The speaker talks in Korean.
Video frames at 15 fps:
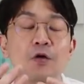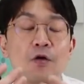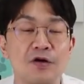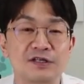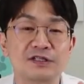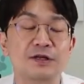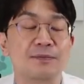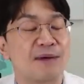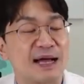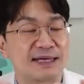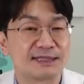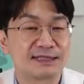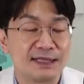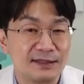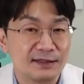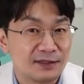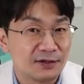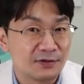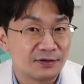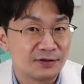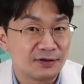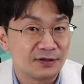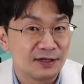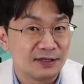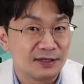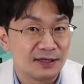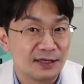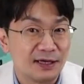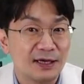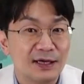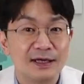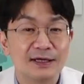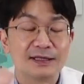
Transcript: 훨씬 더 맛있게 느끼거든요 얘들이